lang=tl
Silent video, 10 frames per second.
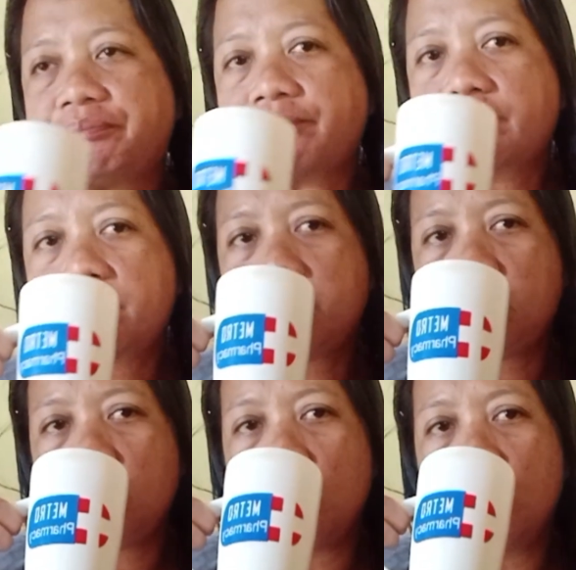lang kami
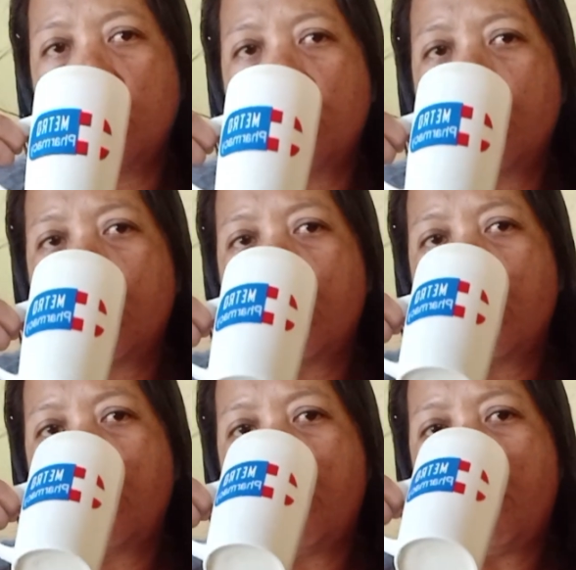kumakain
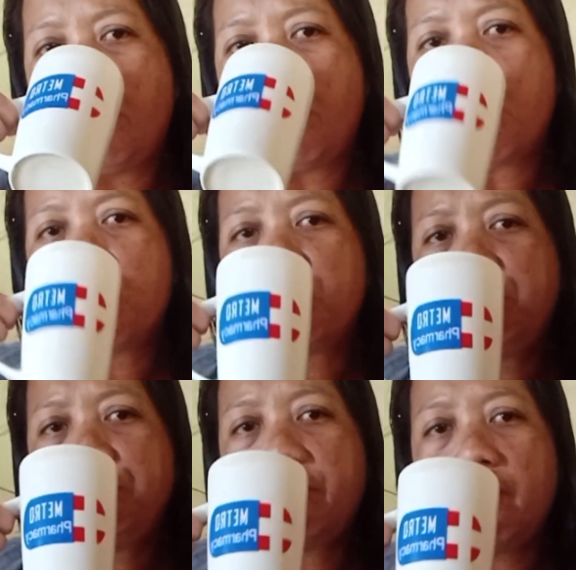yung
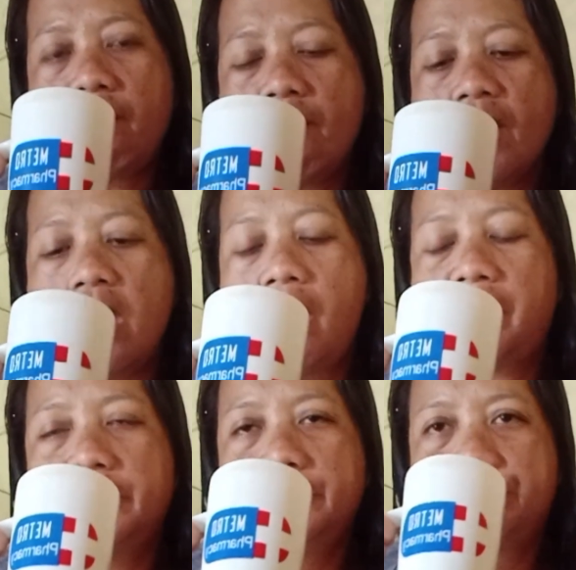aking anak na
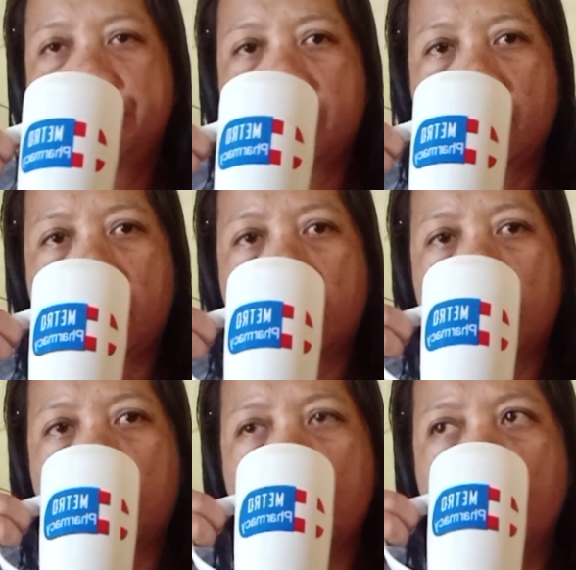college at
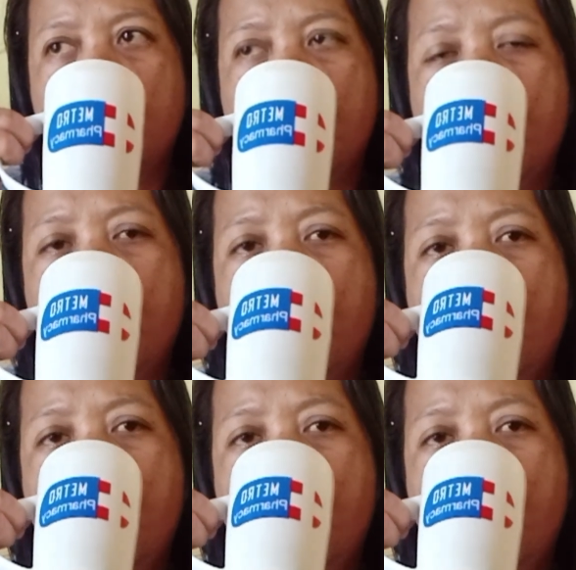saka ako.